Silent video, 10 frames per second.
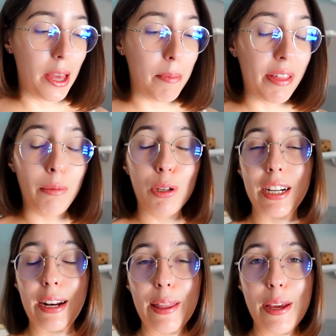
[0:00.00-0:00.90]
Me hace mucha
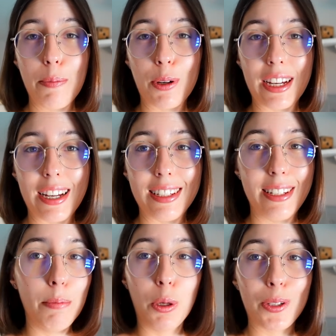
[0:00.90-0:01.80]
gracia porque
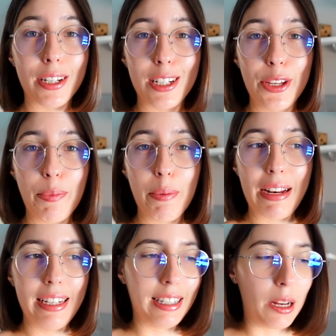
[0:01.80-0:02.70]
siempre que os enseño mi
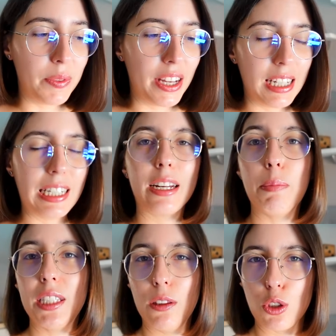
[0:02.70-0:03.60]
maleta se
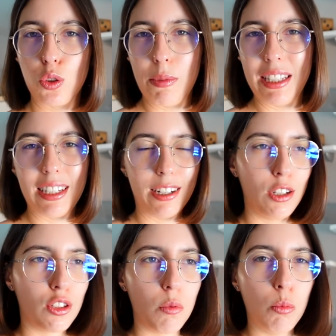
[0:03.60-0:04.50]
repiten dos
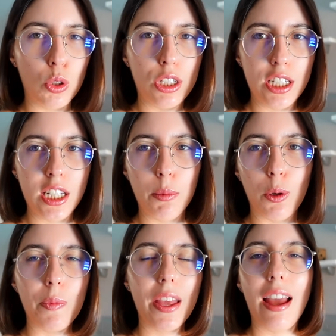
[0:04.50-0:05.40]
comentarios
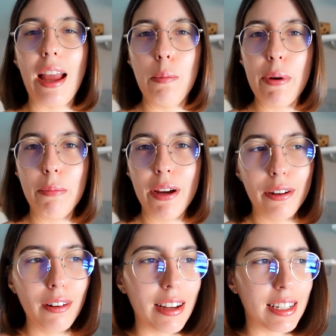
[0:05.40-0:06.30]
muchísimo. El
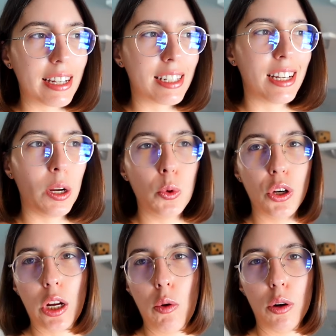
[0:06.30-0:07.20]
primero es que
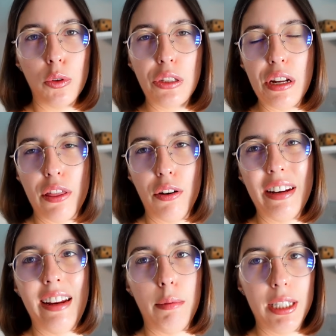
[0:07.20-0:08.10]
seguro que luego no utilizo
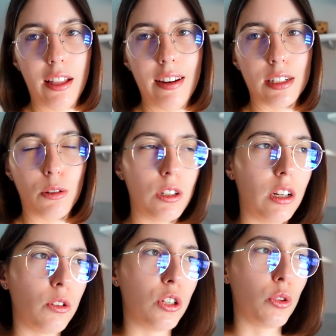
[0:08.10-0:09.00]
ni la mitad de las cosas
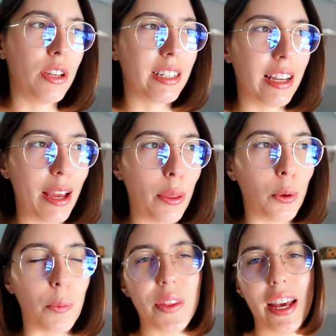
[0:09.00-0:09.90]
que os estoy
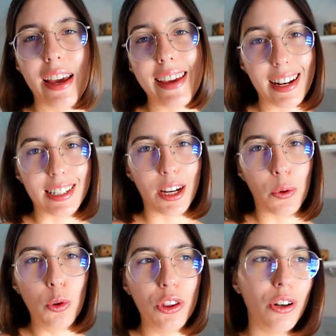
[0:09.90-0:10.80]
enseñando. Y el
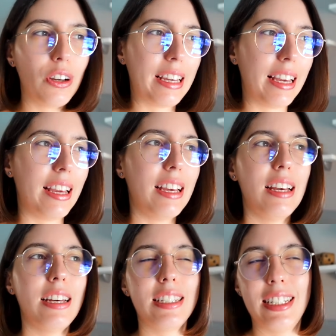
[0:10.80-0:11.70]
segundo que
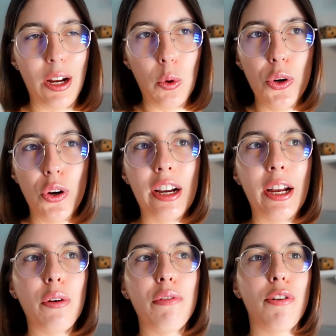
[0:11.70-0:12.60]
seguro que
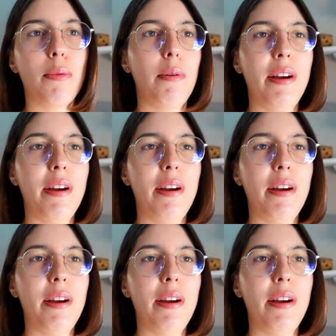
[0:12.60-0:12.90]
conforme me